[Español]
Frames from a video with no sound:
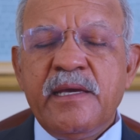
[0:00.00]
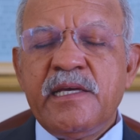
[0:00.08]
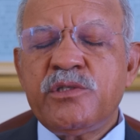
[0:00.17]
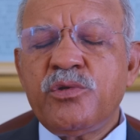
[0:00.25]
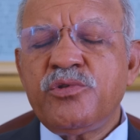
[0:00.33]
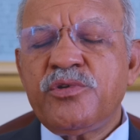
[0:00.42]

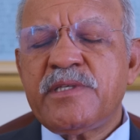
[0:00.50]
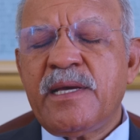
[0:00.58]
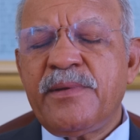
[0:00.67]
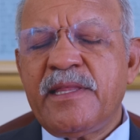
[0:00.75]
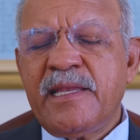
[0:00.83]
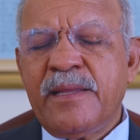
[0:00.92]
Jesús nos
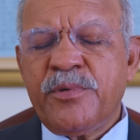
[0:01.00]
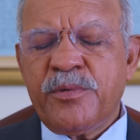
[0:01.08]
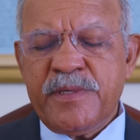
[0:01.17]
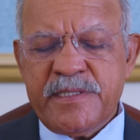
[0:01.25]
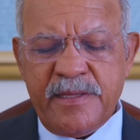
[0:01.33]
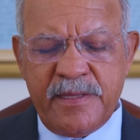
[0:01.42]
habla de la
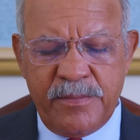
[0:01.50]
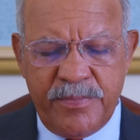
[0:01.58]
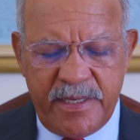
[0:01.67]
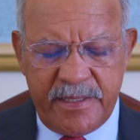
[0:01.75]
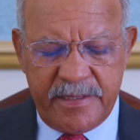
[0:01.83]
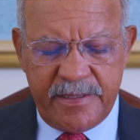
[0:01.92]
promesa del
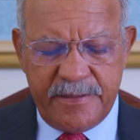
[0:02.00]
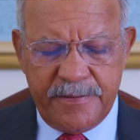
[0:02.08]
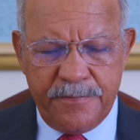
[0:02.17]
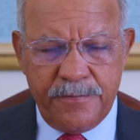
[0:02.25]
Padre